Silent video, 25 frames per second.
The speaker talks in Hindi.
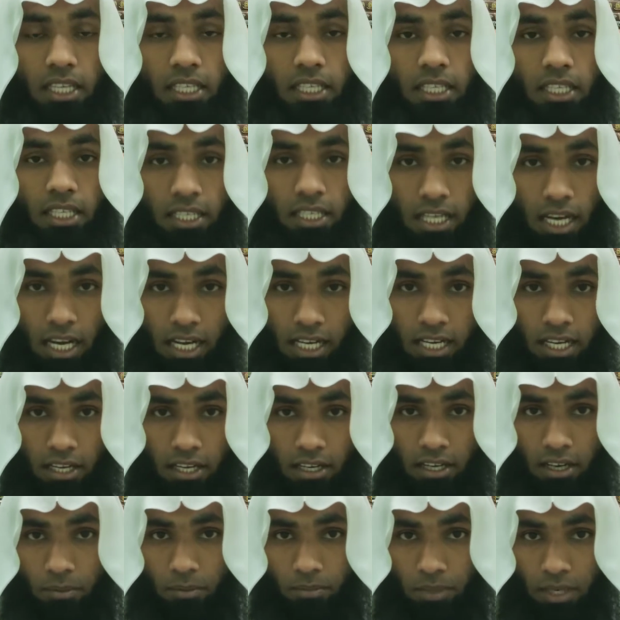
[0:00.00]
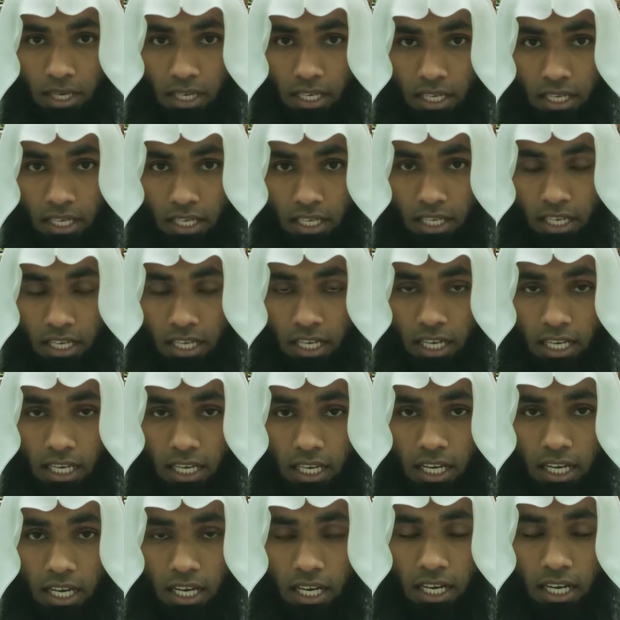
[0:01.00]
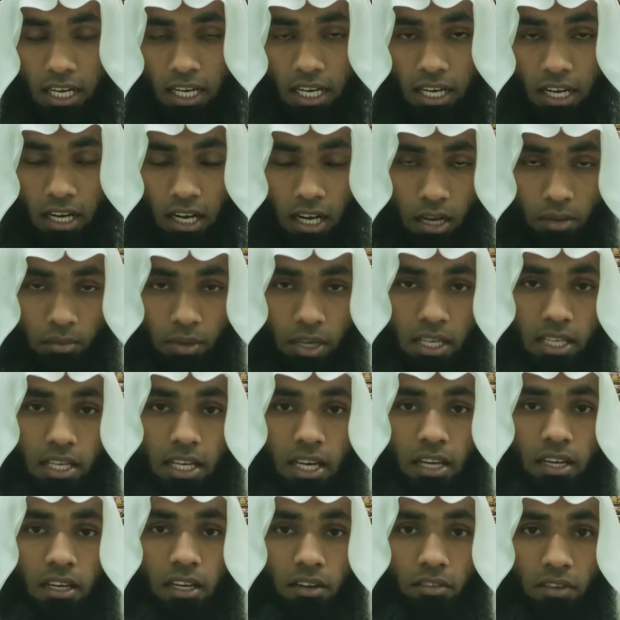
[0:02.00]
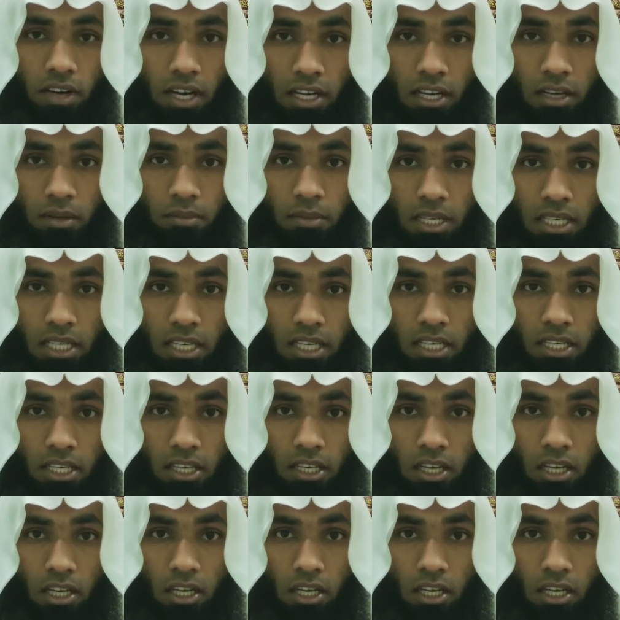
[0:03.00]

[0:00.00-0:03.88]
न करना पड़े अल्लाह अमल करने वाला बनाए